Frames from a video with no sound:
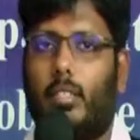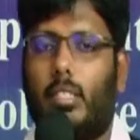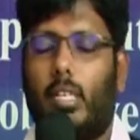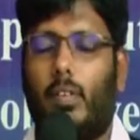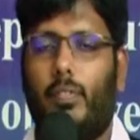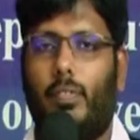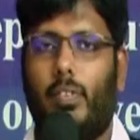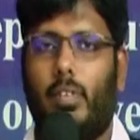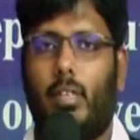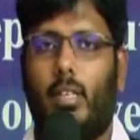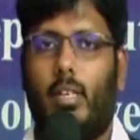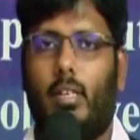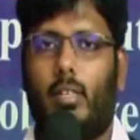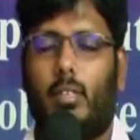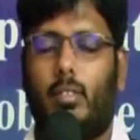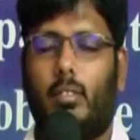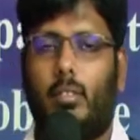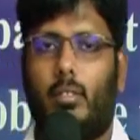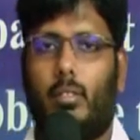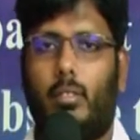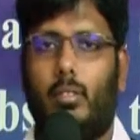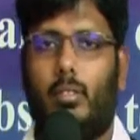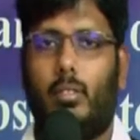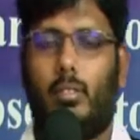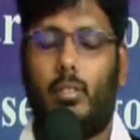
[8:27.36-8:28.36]
షఫీ గారు
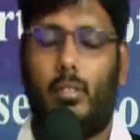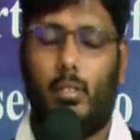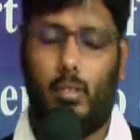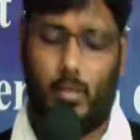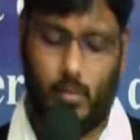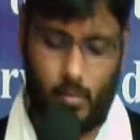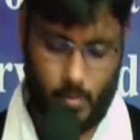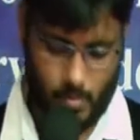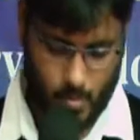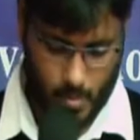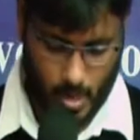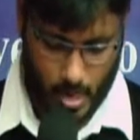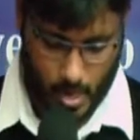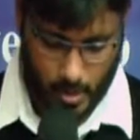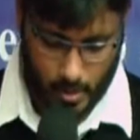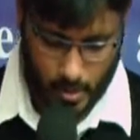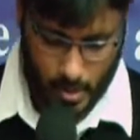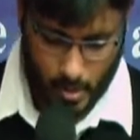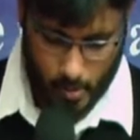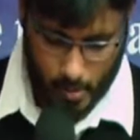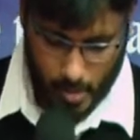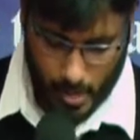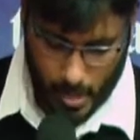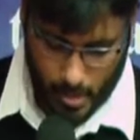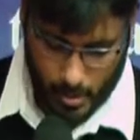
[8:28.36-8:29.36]

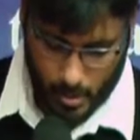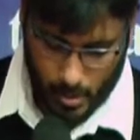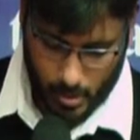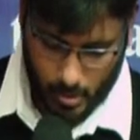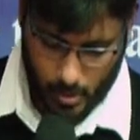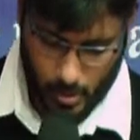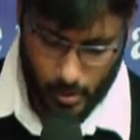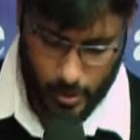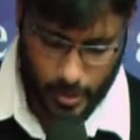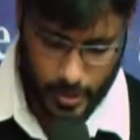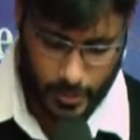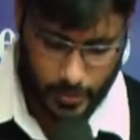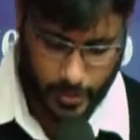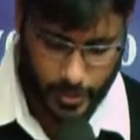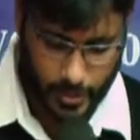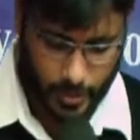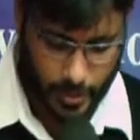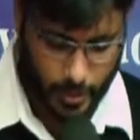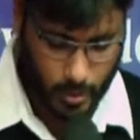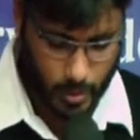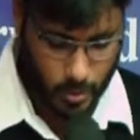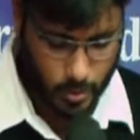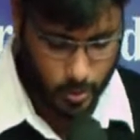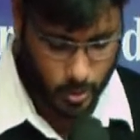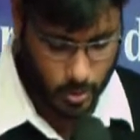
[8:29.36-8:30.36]
అంటున్న మాటలు ఈ
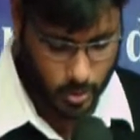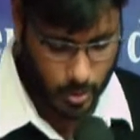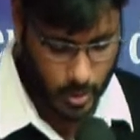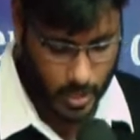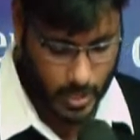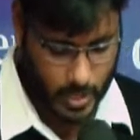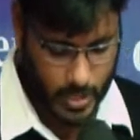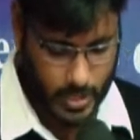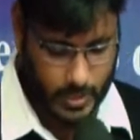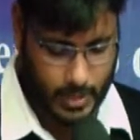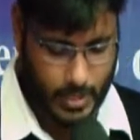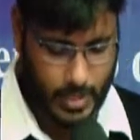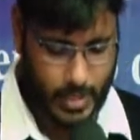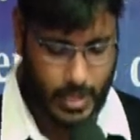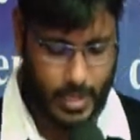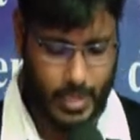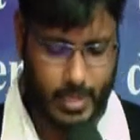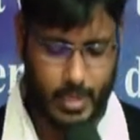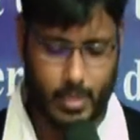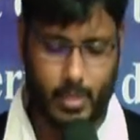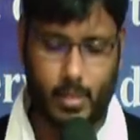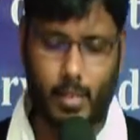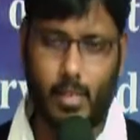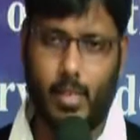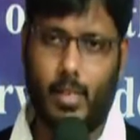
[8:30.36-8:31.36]
వీడియోలో చూసుకున్నట్లయితే
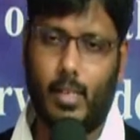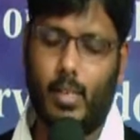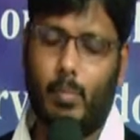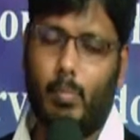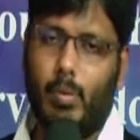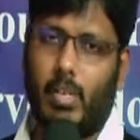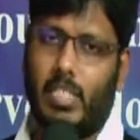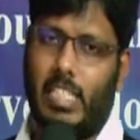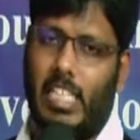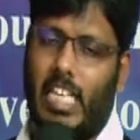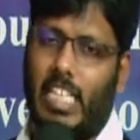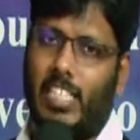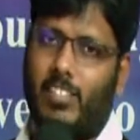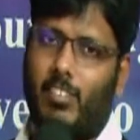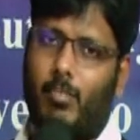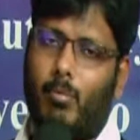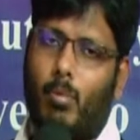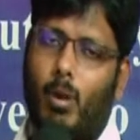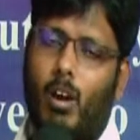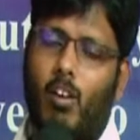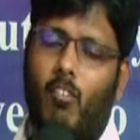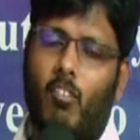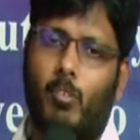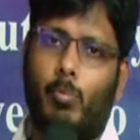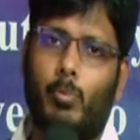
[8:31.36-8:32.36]
ఇజ్రాయల్ ప్రజల
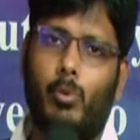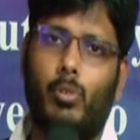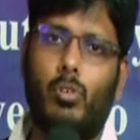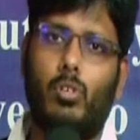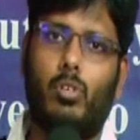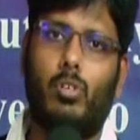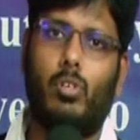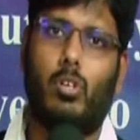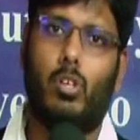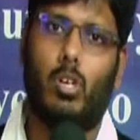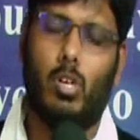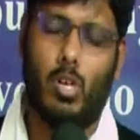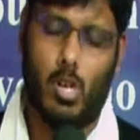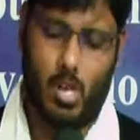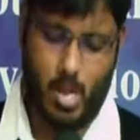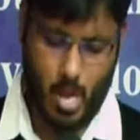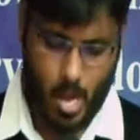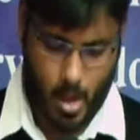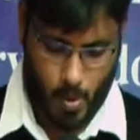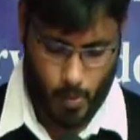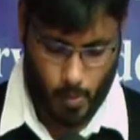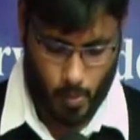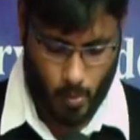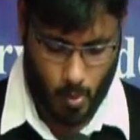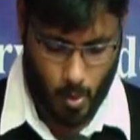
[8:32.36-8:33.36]
స్వభావము
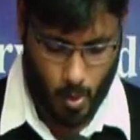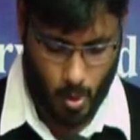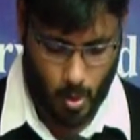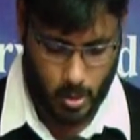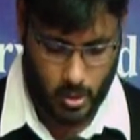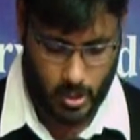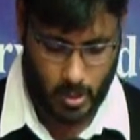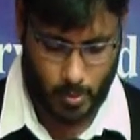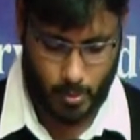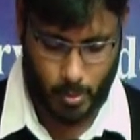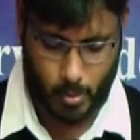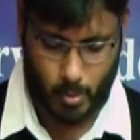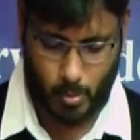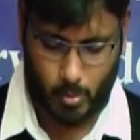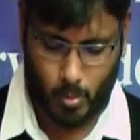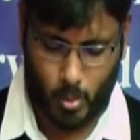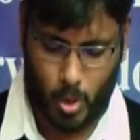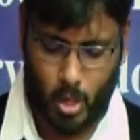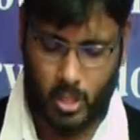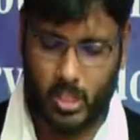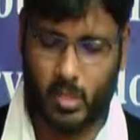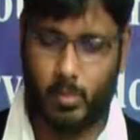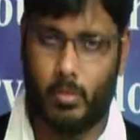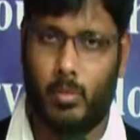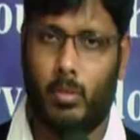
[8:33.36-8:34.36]
మోసపు
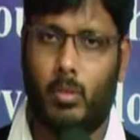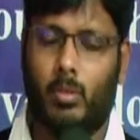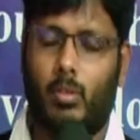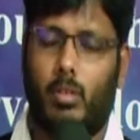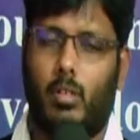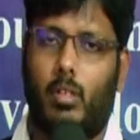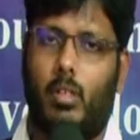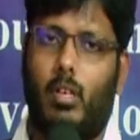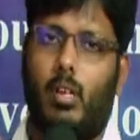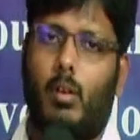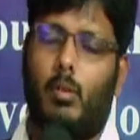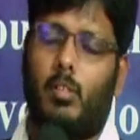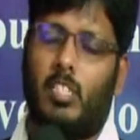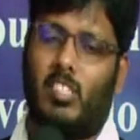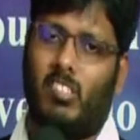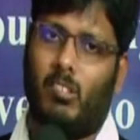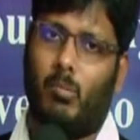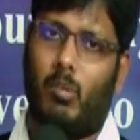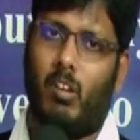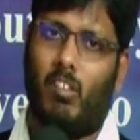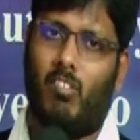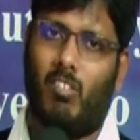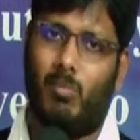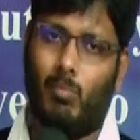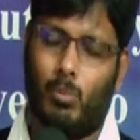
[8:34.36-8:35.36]
మోసపు
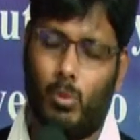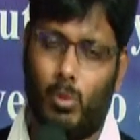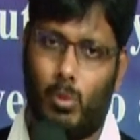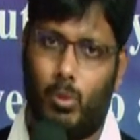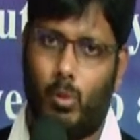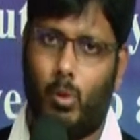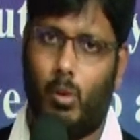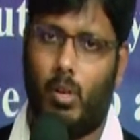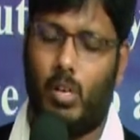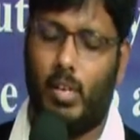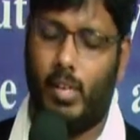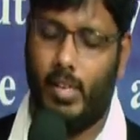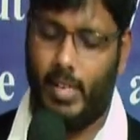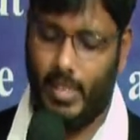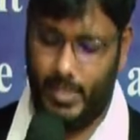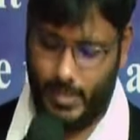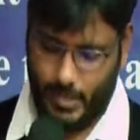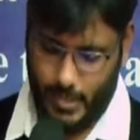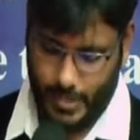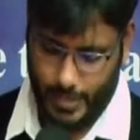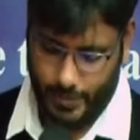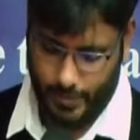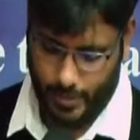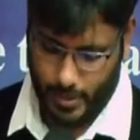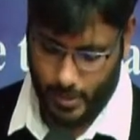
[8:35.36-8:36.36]
స్వభావము
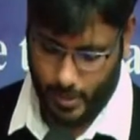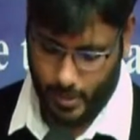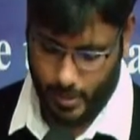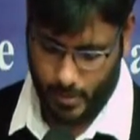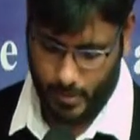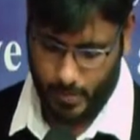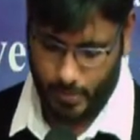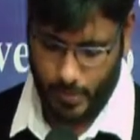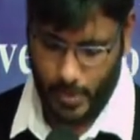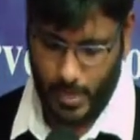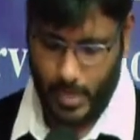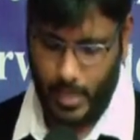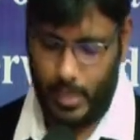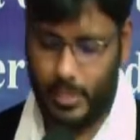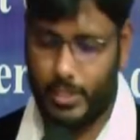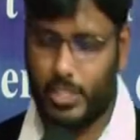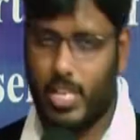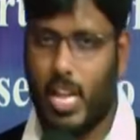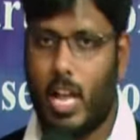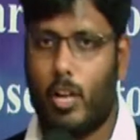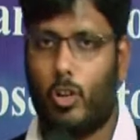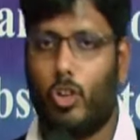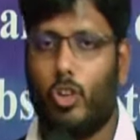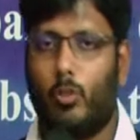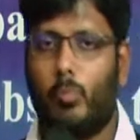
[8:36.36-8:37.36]
డిసీవర్
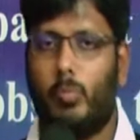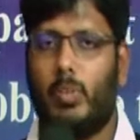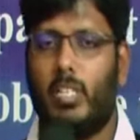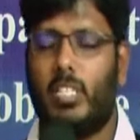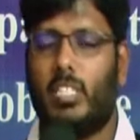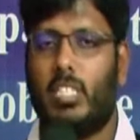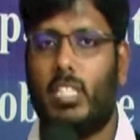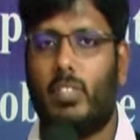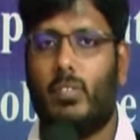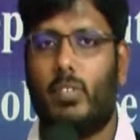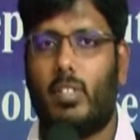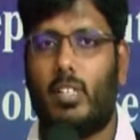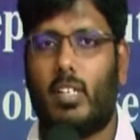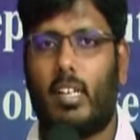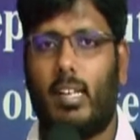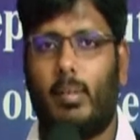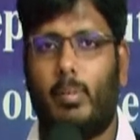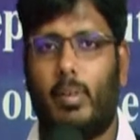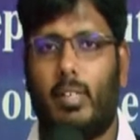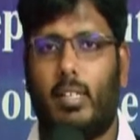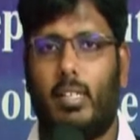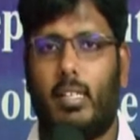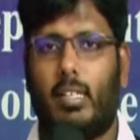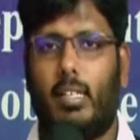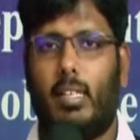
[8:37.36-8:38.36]
జాకోబ్ డిసీవర్
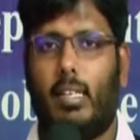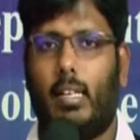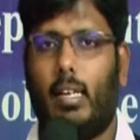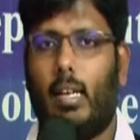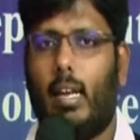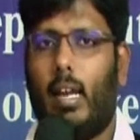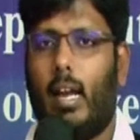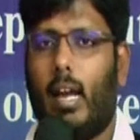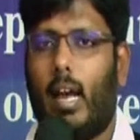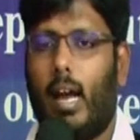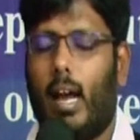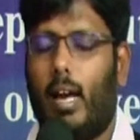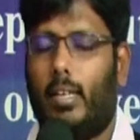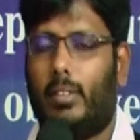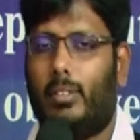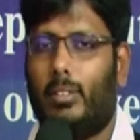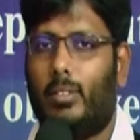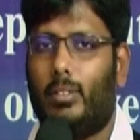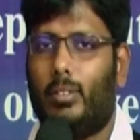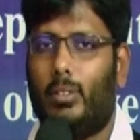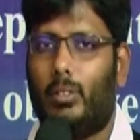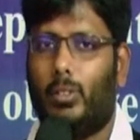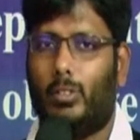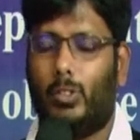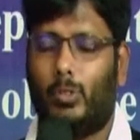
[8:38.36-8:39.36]
కాబట్టి
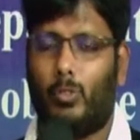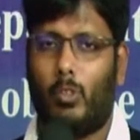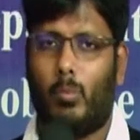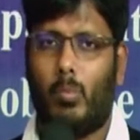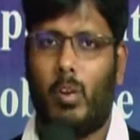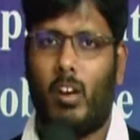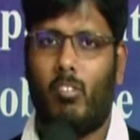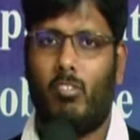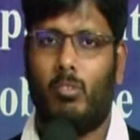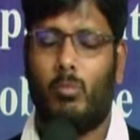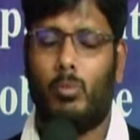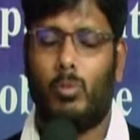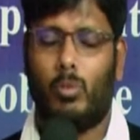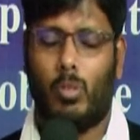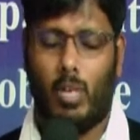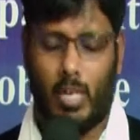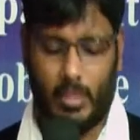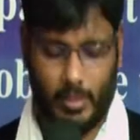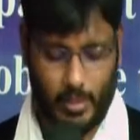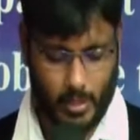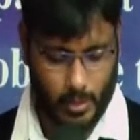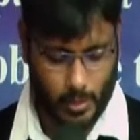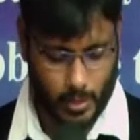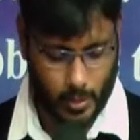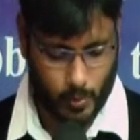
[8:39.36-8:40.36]
అతను స్వభావము
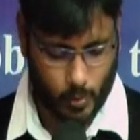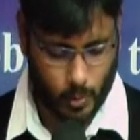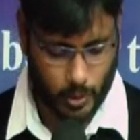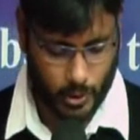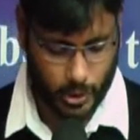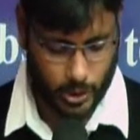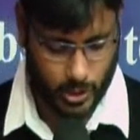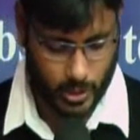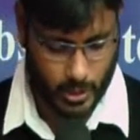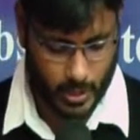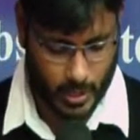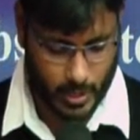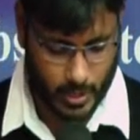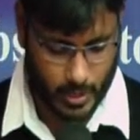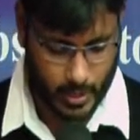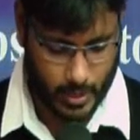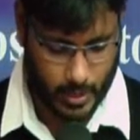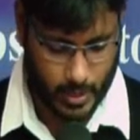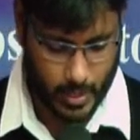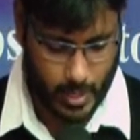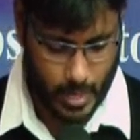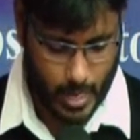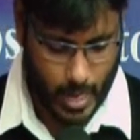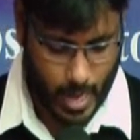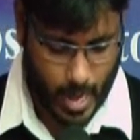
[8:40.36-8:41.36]
అందరికీ వచ్చిందని
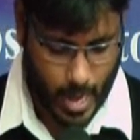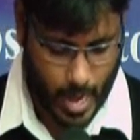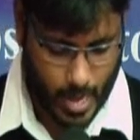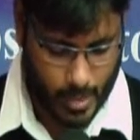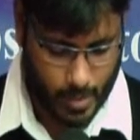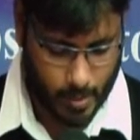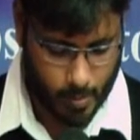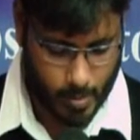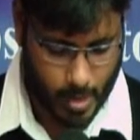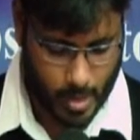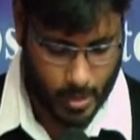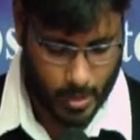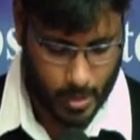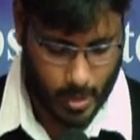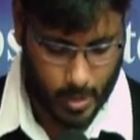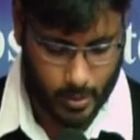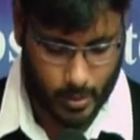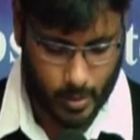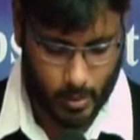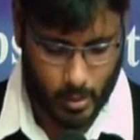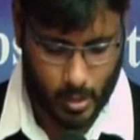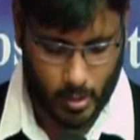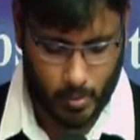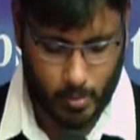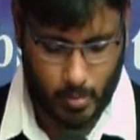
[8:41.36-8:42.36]
ఆయన
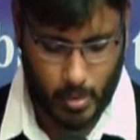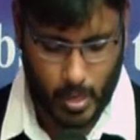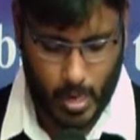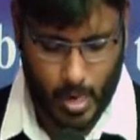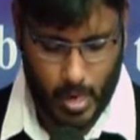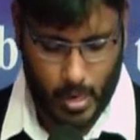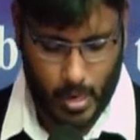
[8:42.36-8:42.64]
మాట్లాడుతున్నారు